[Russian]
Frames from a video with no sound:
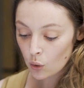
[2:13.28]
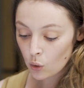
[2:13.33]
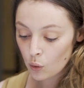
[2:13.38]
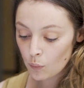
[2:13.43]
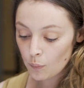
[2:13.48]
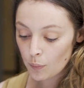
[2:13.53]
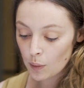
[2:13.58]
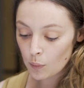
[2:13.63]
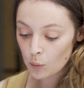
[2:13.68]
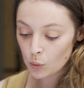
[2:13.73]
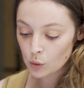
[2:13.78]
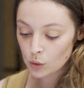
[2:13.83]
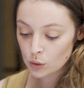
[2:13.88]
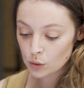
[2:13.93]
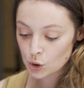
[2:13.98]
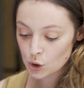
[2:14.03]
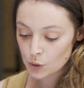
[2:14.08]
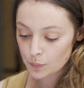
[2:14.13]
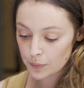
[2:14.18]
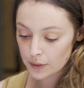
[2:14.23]
Он помог
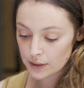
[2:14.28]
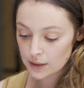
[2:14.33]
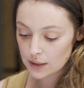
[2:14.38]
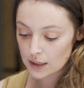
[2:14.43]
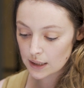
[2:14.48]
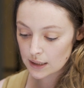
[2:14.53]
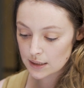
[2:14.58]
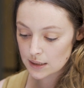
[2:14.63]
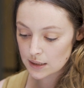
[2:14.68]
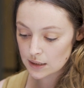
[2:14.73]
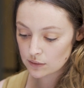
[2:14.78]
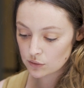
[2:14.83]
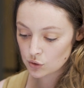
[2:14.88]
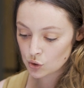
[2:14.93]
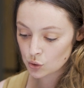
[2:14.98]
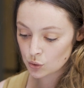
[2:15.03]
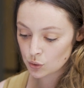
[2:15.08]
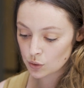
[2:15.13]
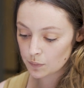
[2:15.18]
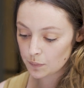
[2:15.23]
Леше поднять
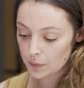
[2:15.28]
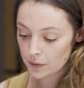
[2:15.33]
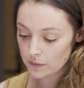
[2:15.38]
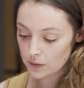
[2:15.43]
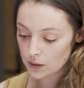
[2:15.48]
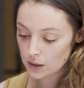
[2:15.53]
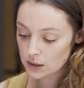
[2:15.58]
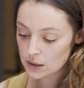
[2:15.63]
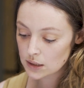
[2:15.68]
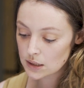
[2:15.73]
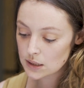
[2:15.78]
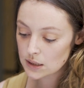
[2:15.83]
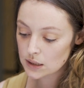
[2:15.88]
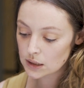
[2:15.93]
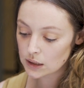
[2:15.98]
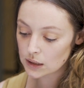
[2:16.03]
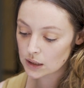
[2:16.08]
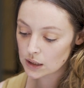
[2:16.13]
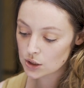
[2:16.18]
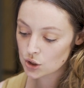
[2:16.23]
девочку на поверхность
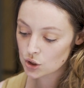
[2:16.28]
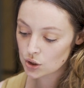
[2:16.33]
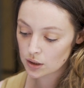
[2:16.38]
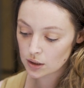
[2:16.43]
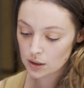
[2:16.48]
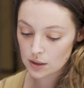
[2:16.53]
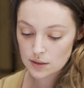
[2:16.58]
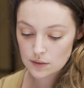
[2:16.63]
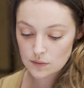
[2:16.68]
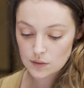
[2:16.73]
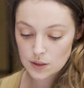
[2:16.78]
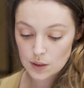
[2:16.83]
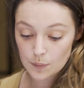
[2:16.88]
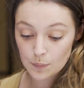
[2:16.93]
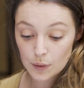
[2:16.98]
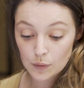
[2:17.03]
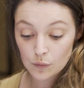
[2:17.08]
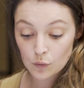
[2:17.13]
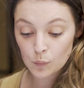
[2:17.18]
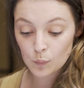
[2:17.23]
и начал оказывать ей
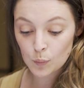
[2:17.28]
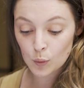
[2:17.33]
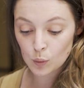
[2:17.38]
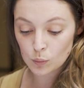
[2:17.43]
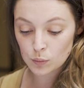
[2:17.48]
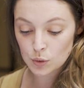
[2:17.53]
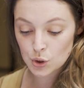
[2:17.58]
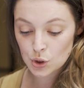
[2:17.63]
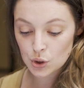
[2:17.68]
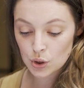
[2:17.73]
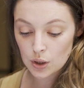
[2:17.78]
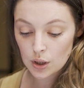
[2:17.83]
первую помощь.